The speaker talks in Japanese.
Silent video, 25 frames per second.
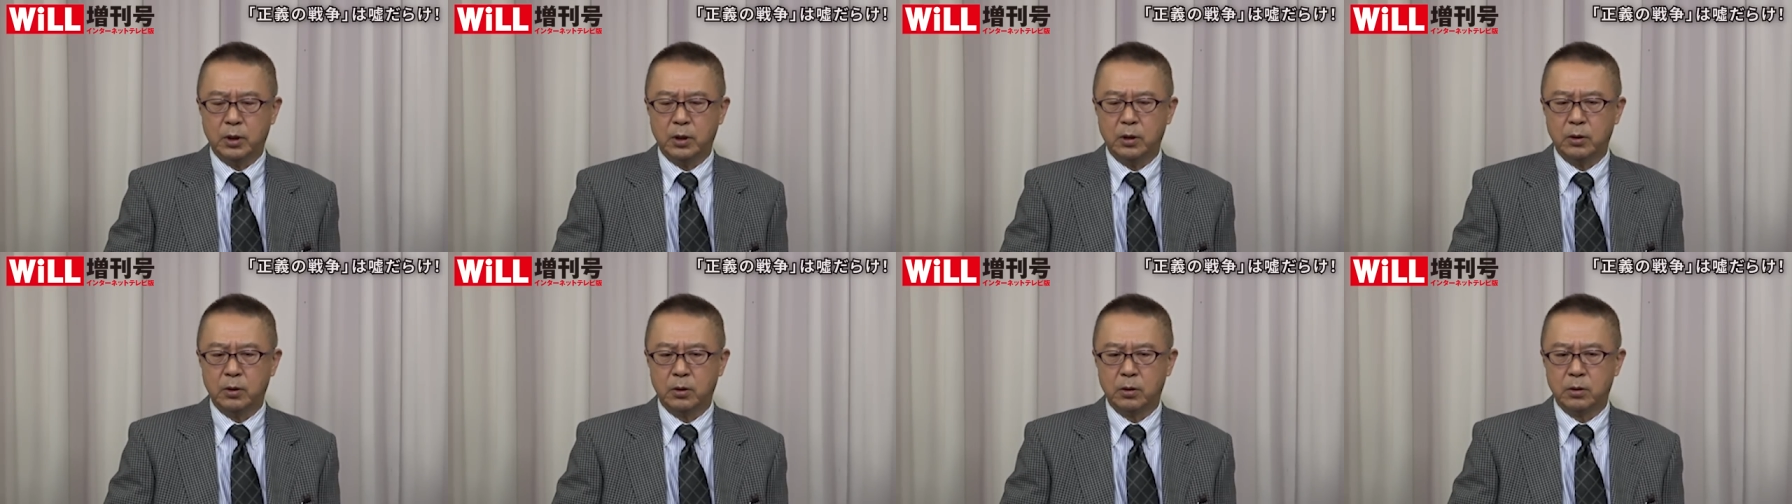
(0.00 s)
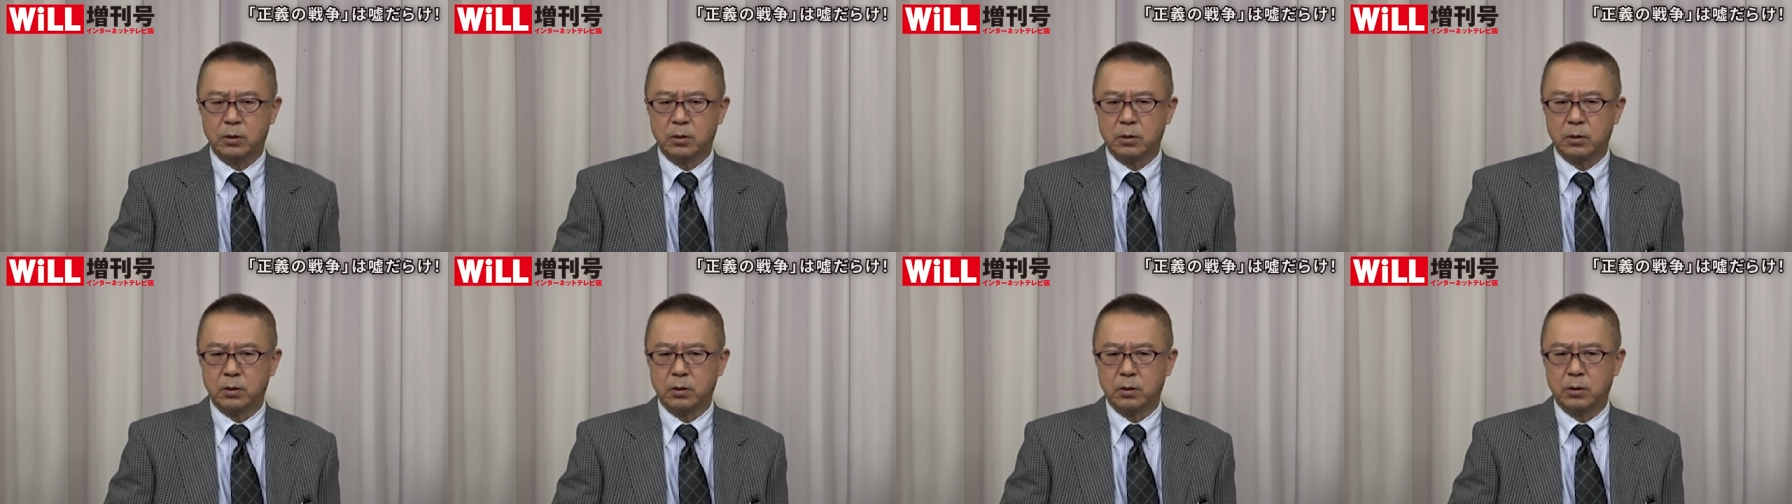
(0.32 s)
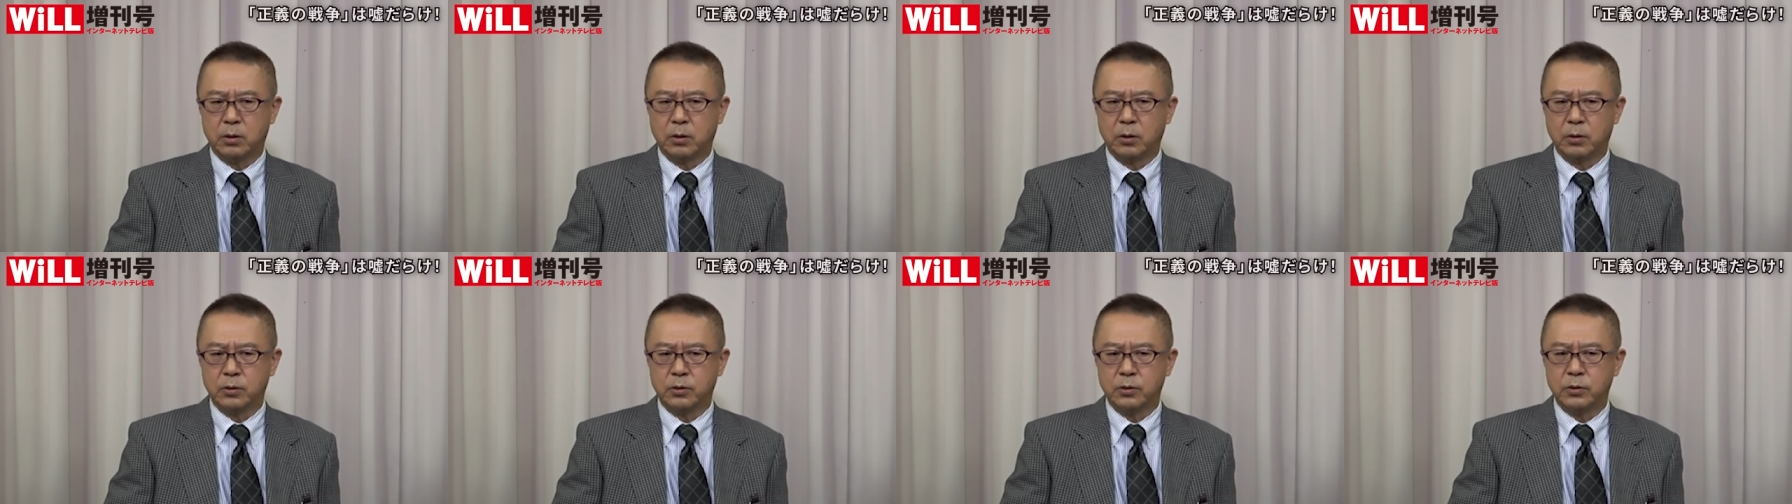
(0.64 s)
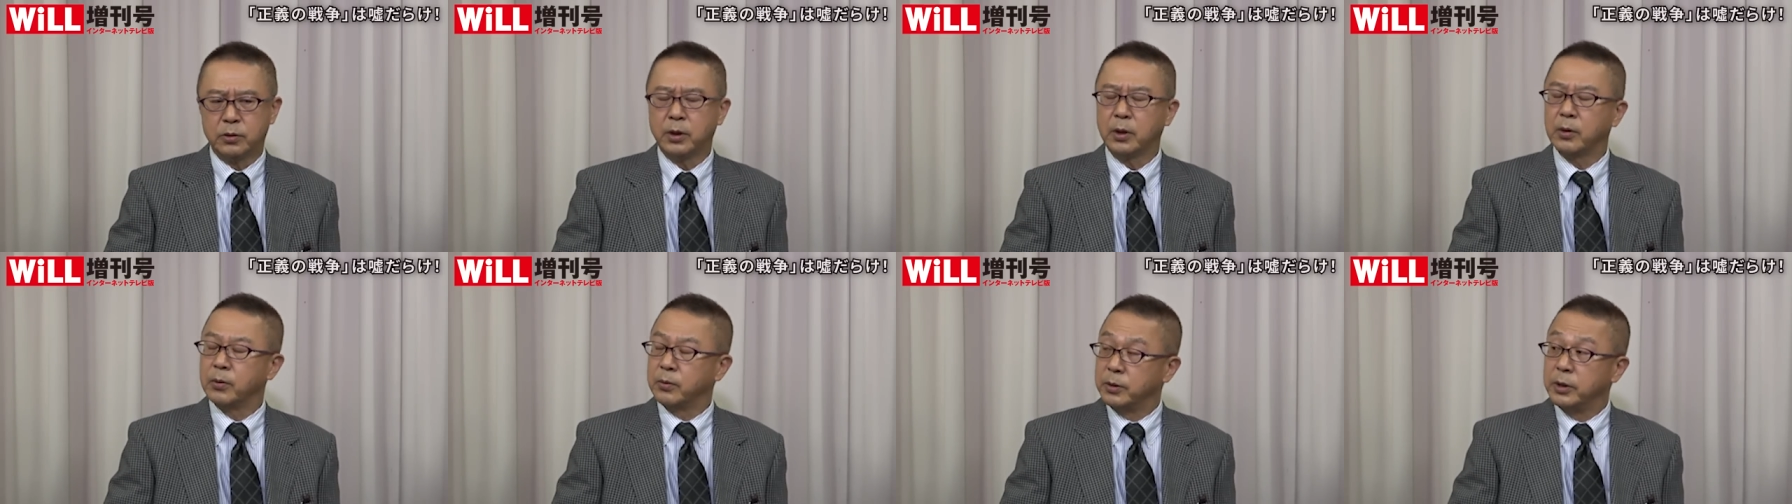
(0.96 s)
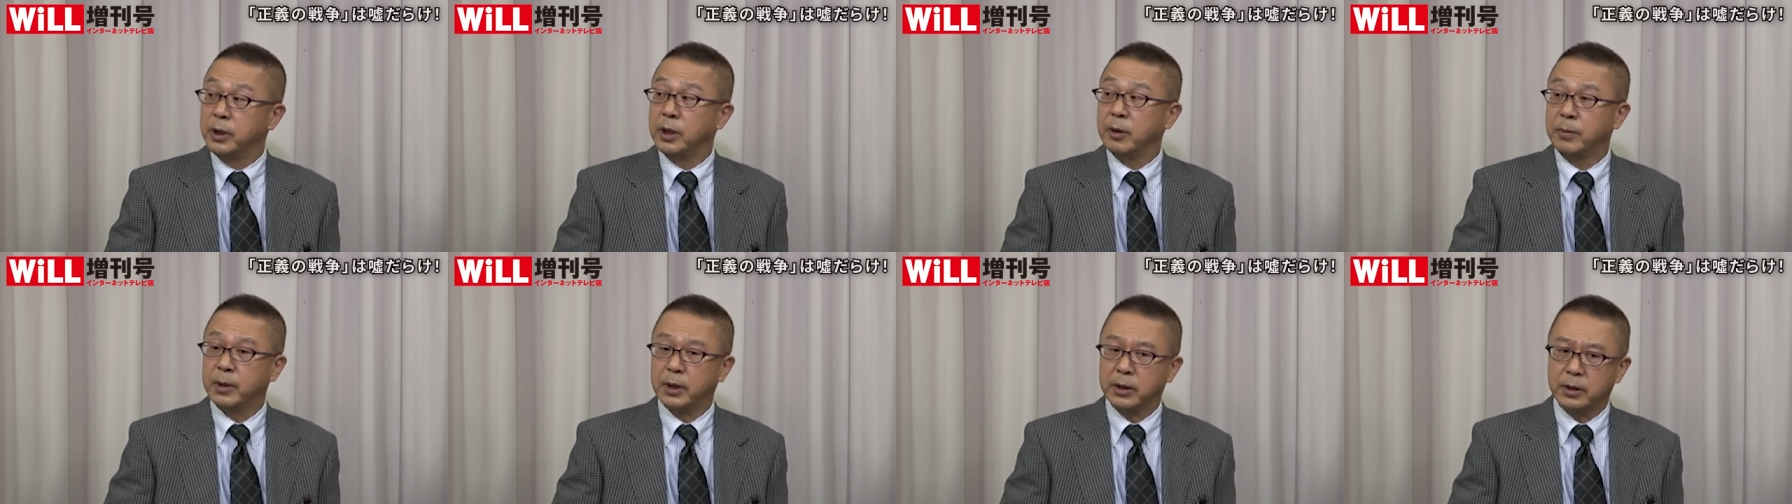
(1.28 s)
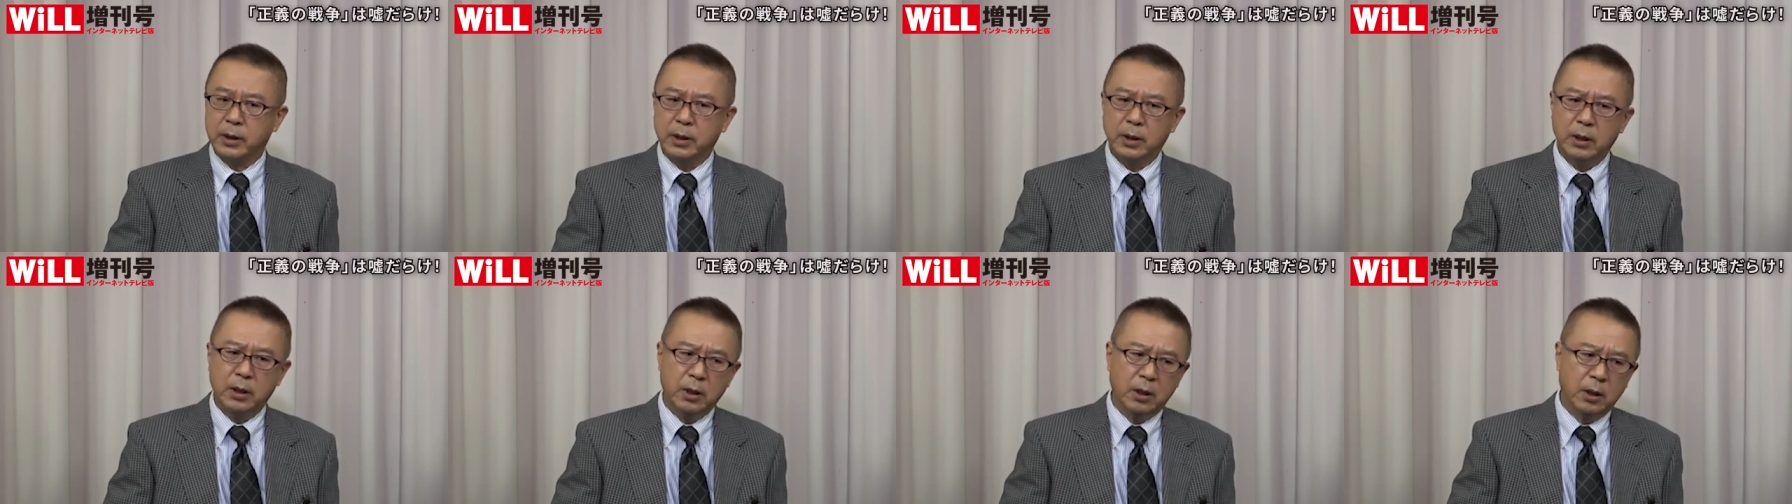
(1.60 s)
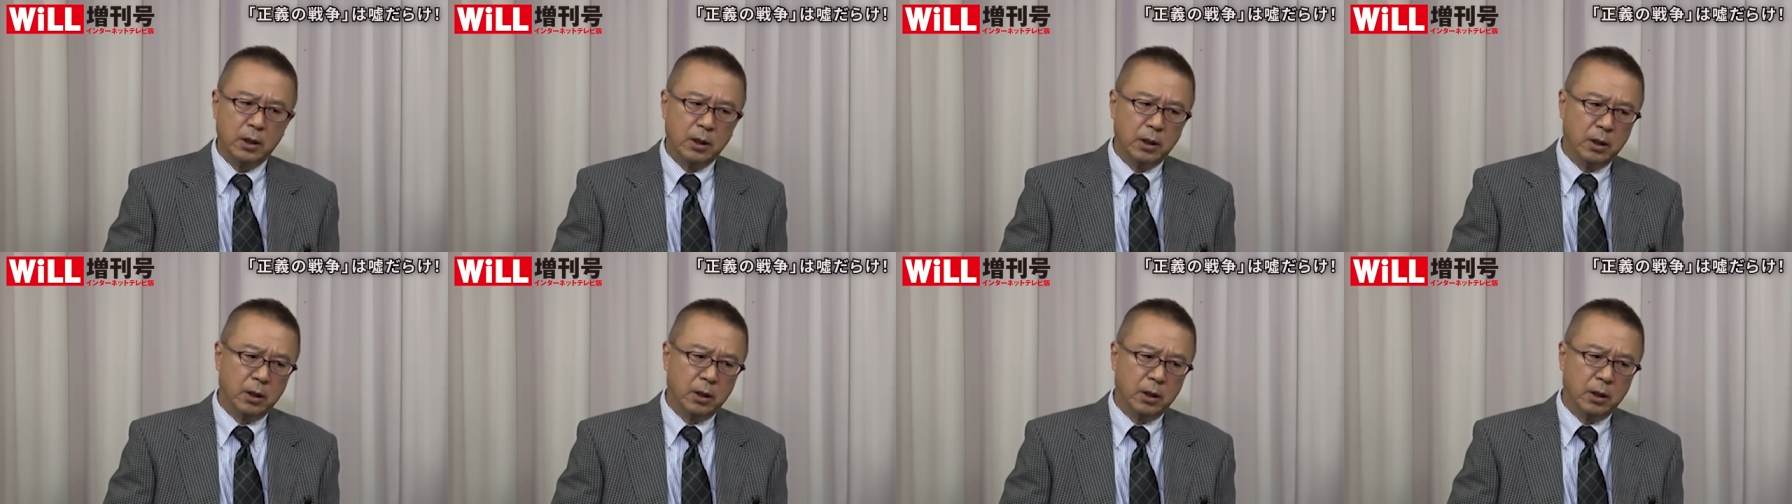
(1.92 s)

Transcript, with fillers: 点共通点を言えばね